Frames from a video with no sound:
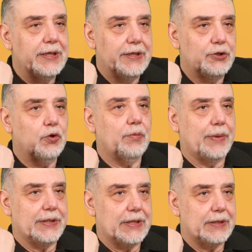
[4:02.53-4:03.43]
belirleyici
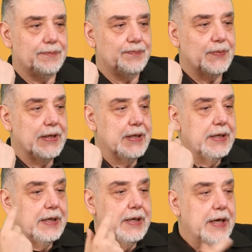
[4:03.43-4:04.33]
olmazlar.
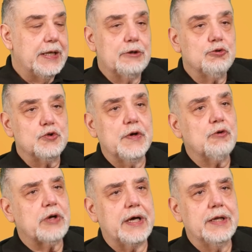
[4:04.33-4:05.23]
Hele Rus
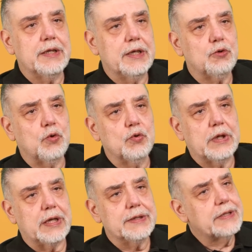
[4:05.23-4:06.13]
ve Ukraynalıların
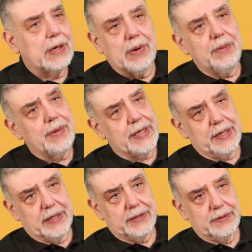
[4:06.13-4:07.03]
konut aldığı tamamen
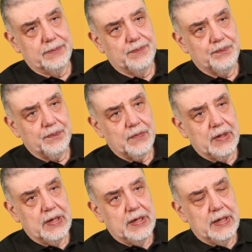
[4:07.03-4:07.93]
yalan.
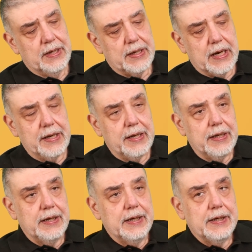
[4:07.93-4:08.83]
Yani
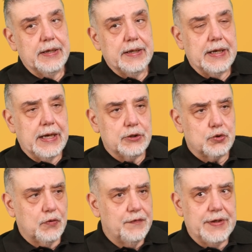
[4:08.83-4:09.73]
en
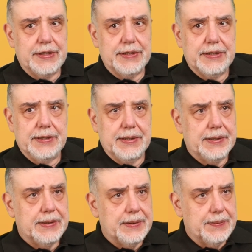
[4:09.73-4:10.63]
son veri e,
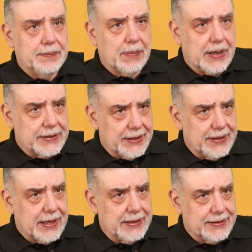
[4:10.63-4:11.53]
Mart
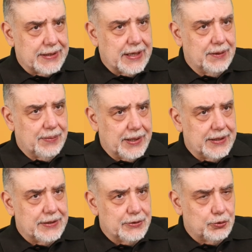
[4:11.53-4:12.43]
ayına aitti
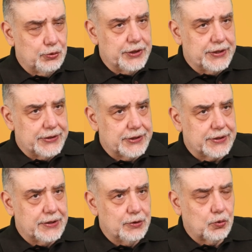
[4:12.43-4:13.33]
galiba. TÜİK'in
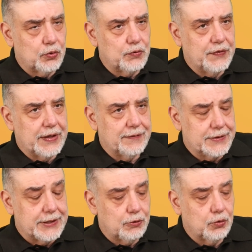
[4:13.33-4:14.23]
açıkladığı konut
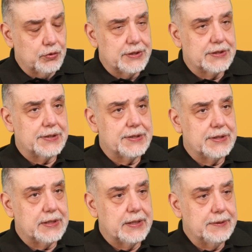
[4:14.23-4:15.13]
fiyat şey konut
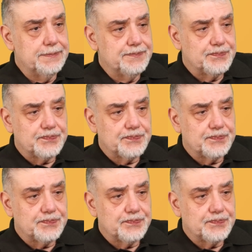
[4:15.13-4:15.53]
istatistikleri.